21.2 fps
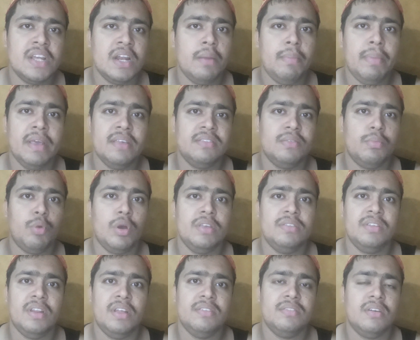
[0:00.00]
ஜெல் பேஸ்ட்
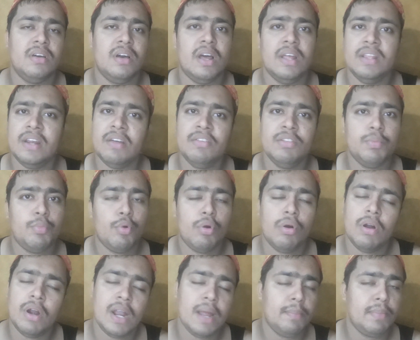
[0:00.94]
மாய்ஸ்சரைசர் அதெல்லாம் வந்து
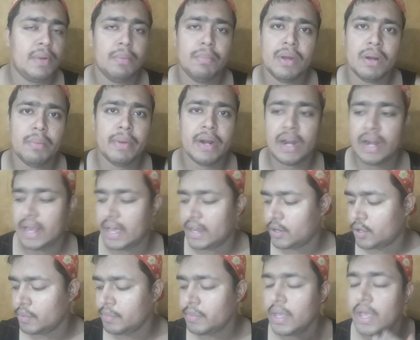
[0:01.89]
போடலாம் ரொம்ப ரொம்ப
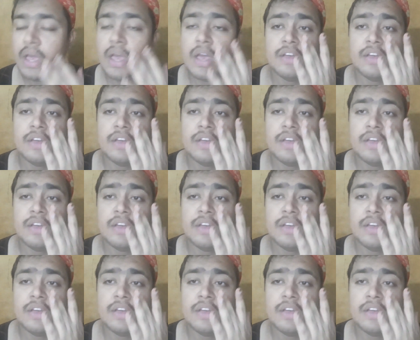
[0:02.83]
நல்லாயிருக்கும்